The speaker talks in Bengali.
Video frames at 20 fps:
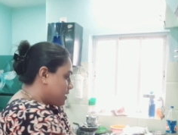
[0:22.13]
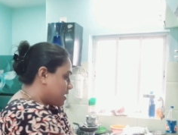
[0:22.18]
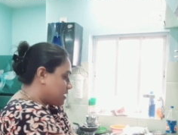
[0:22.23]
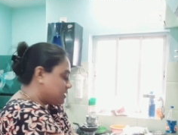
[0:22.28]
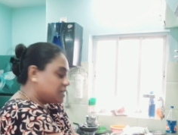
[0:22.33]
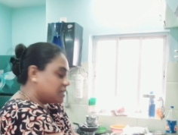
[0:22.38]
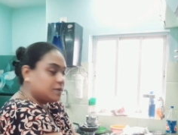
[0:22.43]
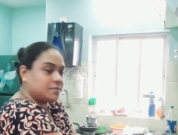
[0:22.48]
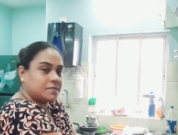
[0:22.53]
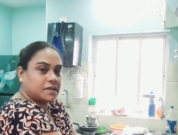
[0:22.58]

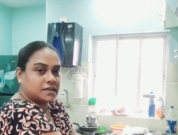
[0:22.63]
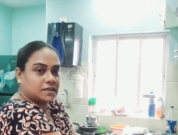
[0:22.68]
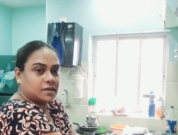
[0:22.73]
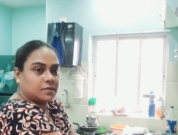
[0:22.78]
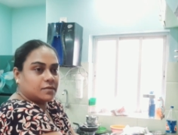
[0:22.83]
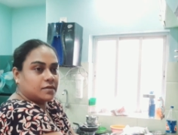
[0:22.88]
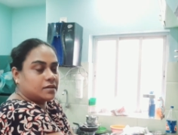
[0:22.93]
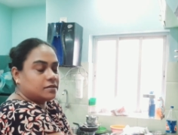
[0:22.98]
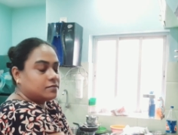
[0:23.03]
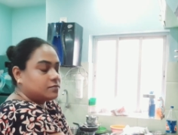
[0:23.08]
আজকে আমি একটা
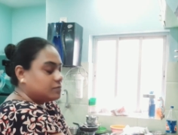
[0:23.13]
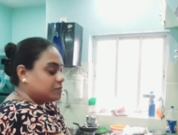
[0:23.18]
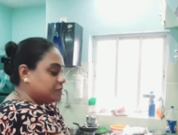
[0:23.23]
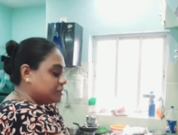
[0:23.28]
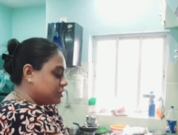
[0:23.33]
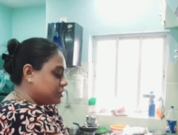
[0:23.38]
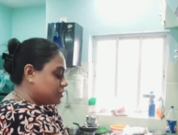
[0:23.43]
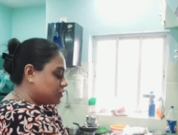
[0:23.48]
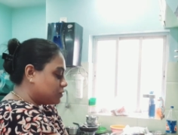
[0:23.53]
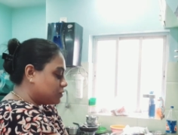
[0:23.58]

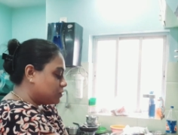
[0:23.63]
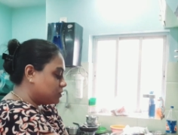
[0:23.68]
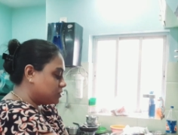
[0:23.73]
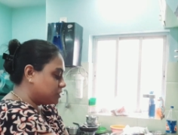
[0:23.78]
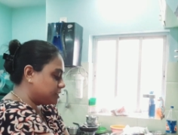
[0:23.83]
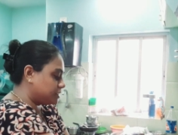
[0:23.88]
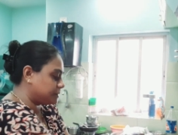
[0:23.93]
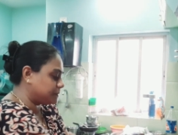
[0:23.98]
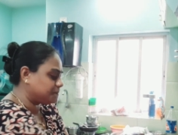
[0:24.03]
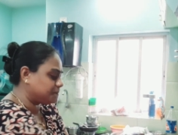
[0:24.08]
ভিডিও
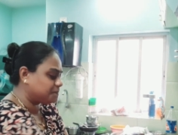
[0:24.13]
করছি